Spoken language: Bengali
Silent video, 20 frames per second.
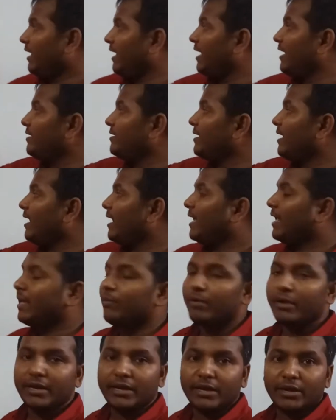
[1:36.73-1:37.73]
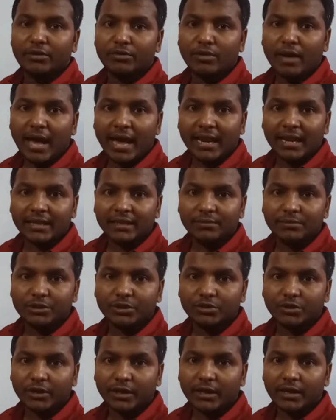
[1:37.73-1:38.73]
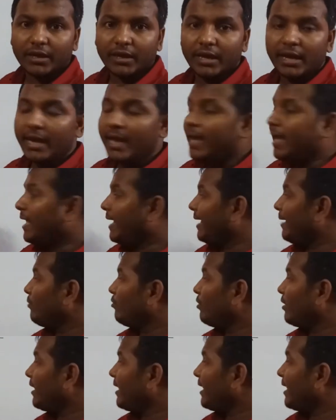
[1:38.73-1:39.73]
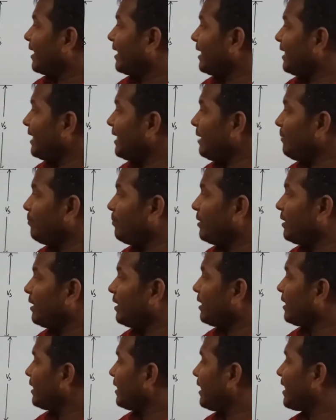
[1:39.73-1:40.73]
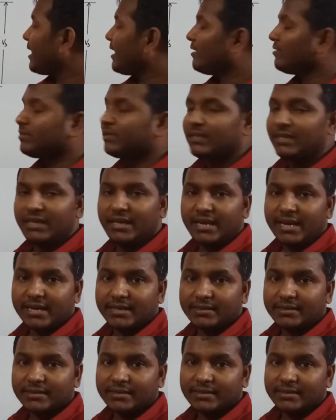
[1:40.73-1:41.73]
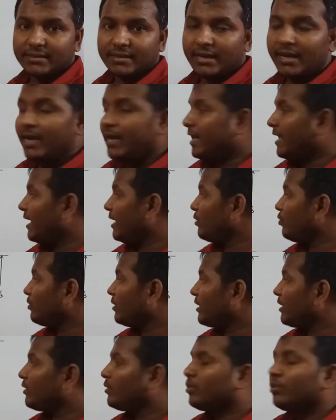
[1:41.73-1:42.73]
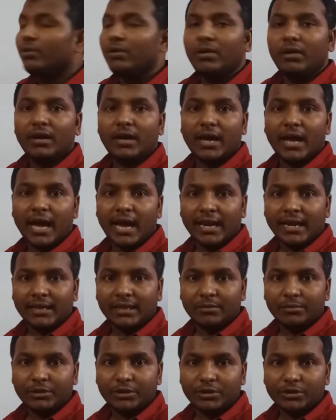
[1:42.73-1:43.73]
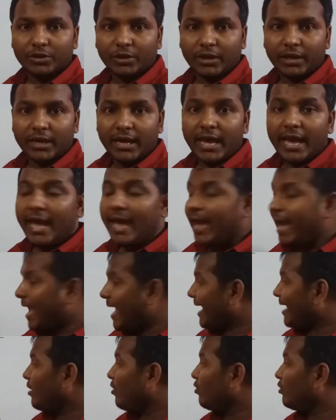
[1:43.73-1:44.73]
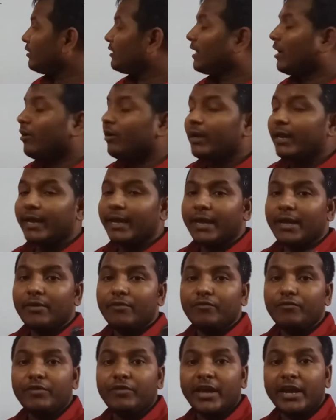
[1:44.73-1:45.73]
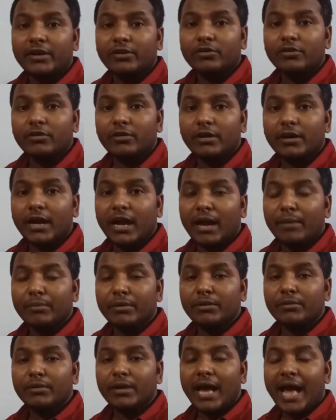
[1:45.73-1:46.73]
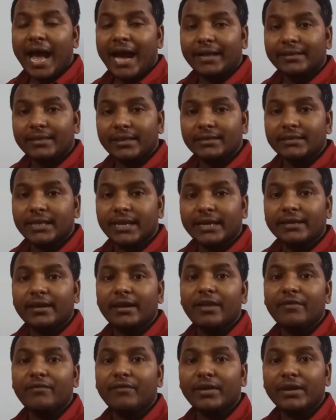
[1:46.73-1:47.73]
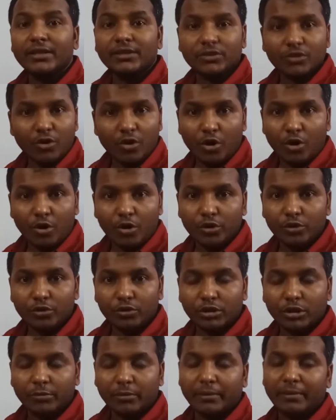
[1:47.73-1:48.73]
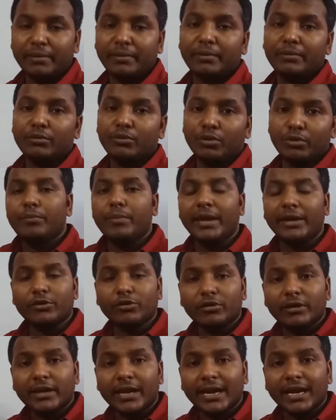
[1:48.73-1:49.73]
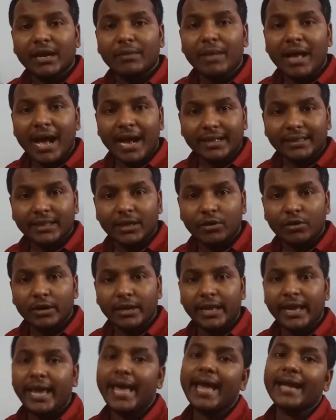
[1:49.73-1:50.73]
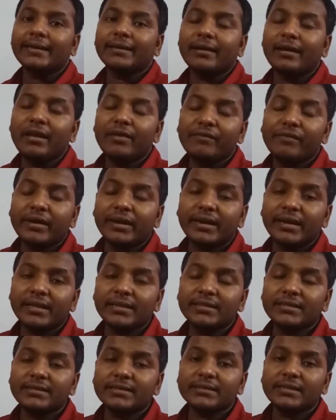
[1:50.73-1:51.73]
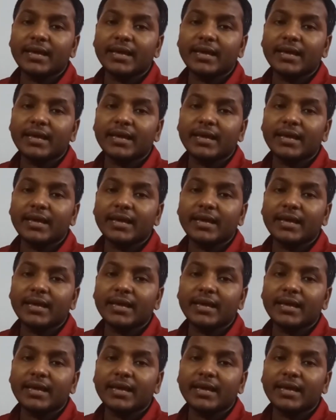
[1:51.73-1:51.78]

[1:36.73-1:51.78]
এইটা এবং এটা কিন্তু আলাদা বিষয় এবং এখানে ইপি e এখানে হচ্ছে ইএস e এই দুটা কিন্তু আলাদা বিষয় এখন তাহলে ভেক্টর আমি আঁকতে চাইলে একটা রেফারেন্স অক্ষ ধরতে পারবে ভেক্টর ডায়াগ্রাম আঁকতে হলে একটা রেফারেন্স